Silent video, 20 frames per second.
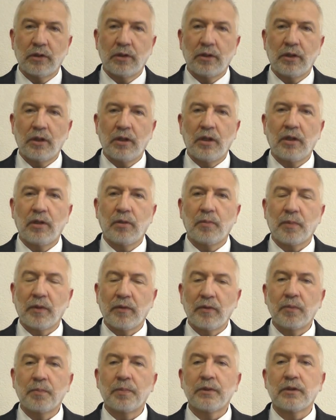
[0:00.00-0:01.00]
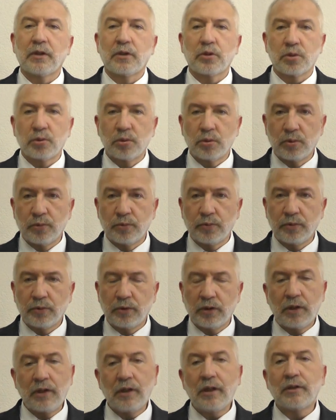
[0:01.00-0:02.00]
и Павел Поташов,
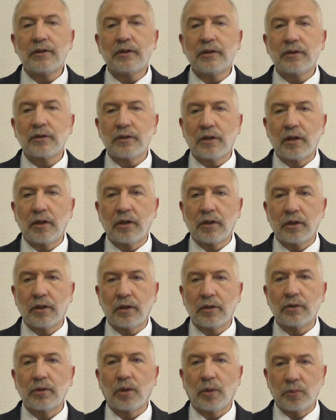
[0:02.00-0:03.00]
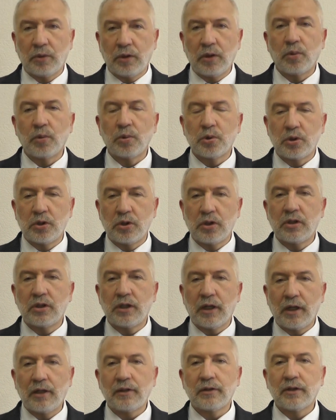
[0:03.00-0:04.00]
и есть несколько других очень
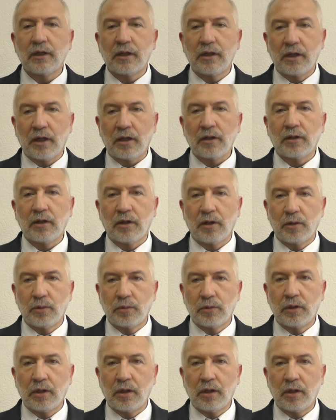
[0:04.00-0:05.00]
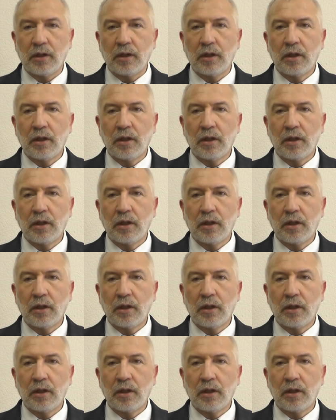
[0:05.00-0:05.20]
интересных, ярких людей.